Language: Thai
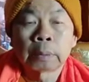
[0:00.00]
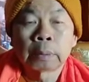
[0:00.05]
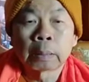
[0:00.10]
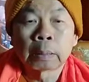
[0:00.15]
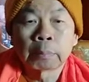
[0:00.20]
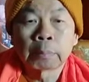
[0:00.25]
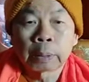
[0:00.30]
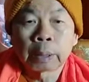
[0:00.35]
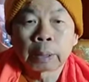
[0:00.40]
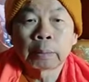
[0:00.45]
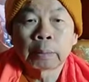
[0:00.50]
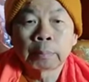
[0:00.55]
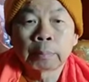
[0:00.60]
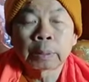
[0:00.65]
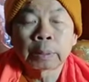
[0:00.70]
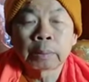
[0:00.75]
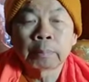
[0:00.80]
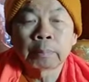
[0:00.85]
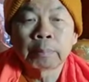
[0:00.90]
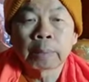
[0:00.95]
นำเองป
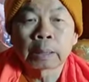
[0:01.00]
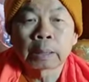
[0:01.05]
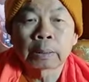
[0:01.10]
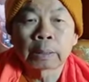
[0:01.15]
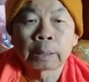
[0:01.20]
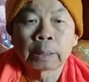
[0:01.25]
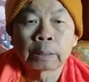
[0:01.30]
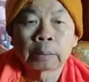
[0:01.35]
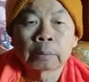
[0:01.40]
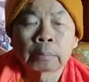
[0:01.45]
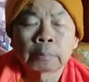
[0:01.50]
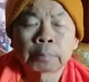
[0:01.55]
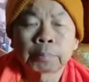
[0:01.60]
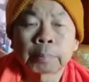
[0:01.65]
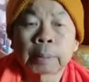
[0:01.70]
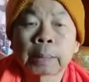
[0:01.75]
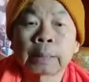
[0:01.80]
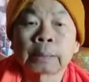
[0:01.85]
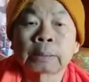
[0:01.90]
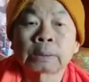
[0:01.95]
ฏิบัติเอง
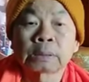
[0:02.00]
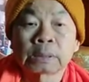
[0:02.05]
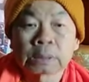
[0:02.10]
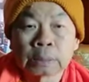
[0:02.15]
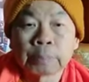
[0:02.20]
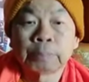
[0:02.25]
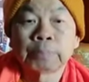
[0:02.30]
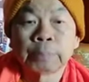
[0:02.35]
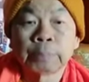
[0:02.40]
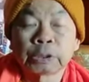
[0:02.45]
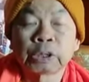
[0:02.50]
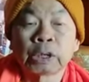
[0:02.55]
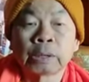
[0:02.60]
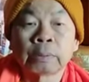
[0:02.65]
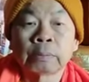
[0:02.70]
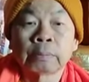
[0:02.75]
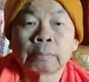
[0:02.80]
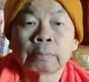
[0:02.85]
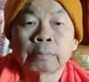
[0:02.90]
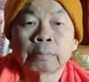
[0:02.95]
แปดสิบเปอร์เซ็น
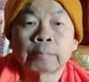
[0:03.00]
ต์